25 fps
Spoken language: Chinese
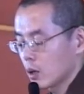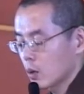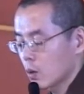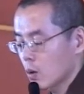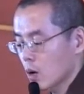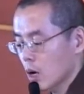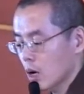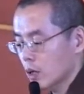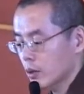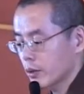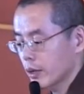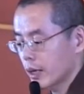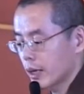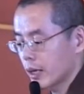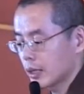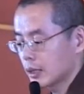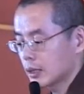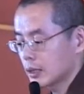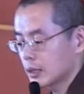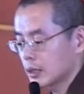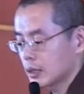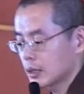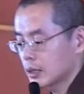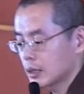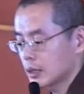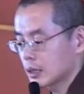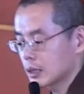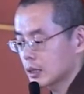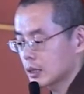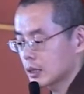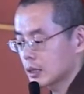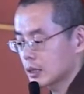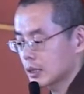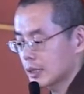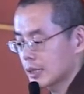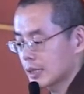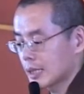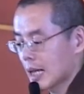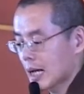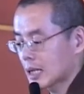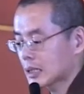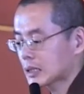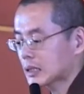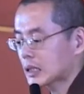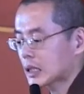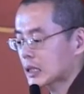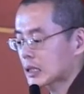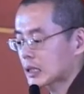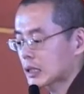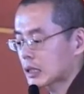花莲
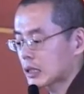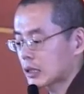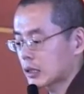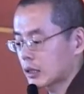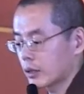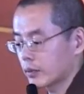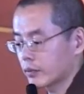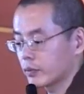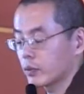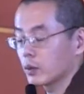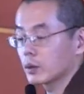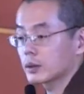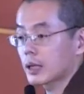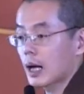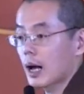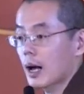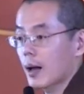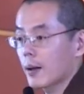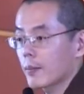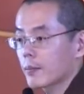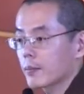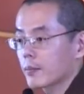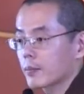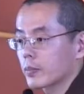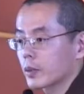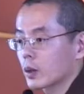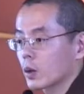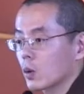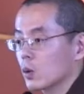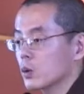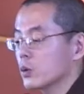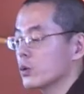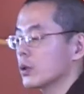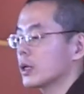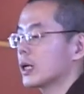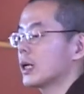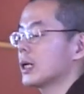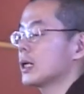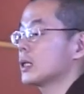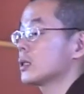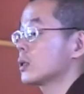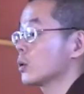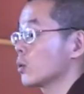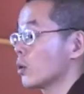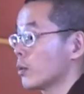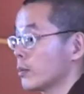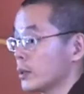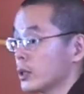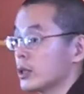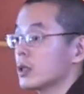祥德寺的佛塔。 我举一个例子，
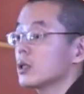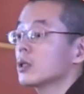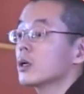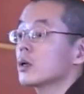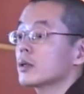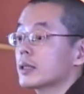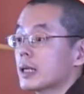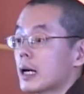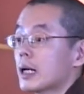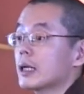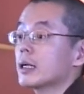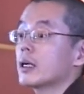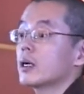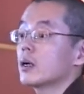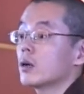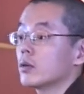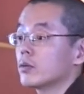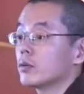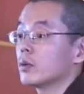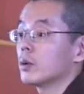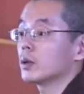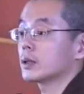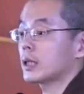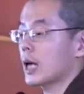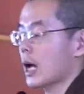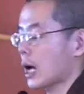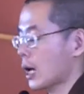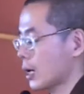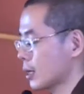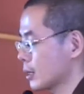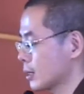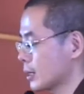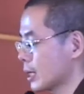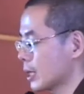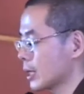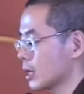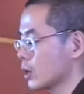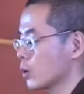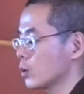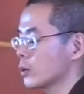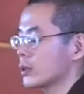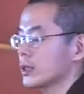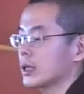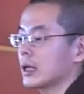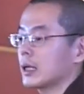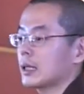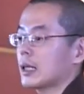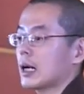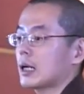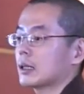我们狮头山也有佛塔，讲个故
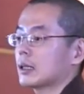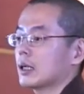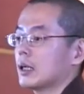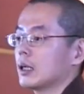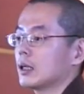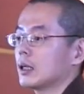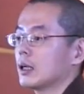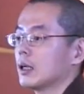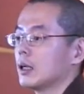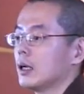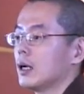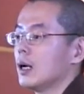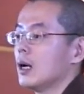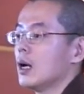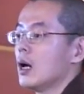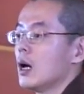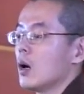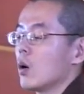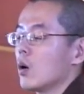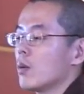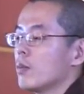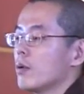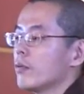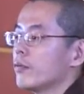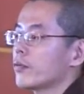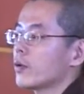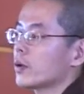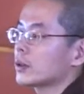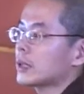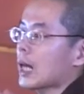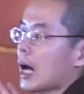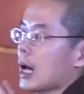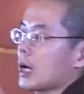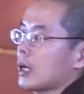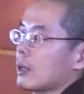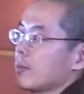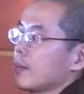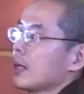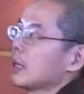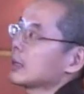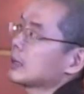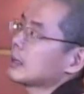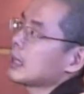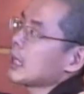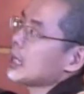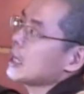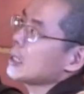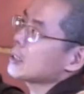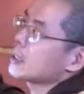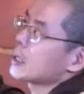事给他听。我们佛塔里面
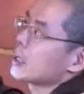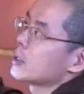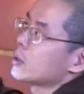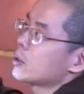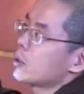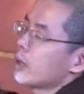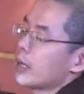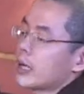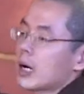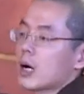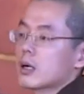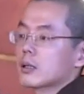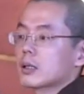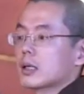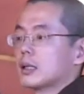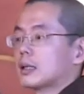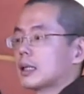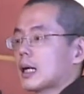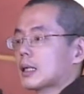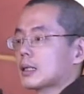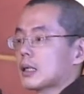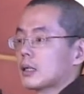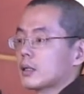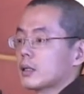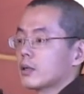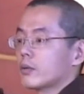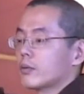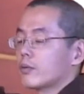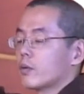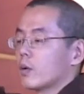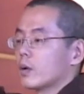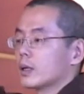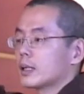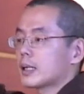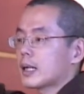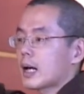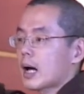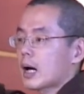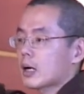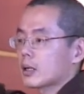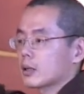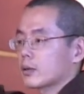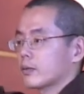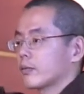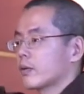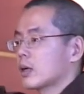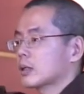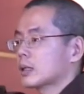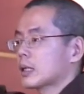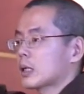第一层最高层当然是佛像，
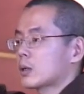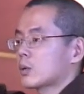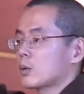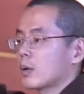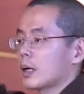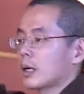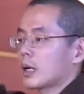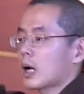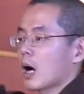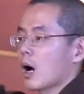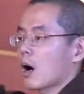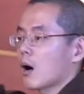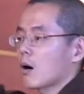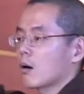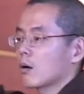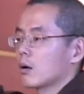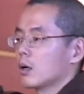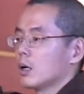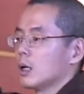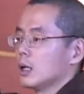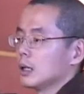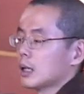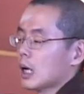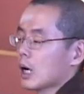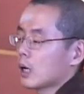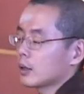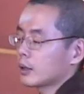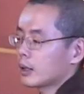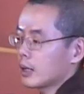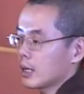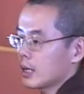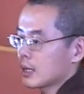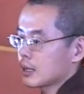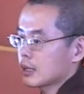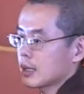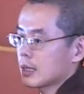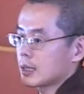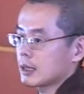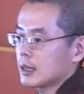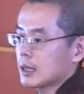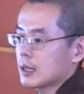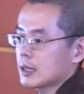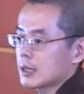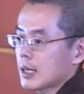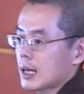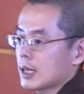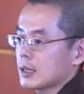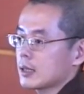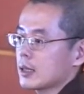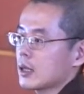放在最高，然后第二层、第
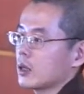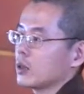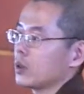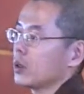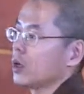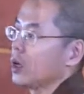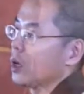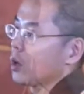三层，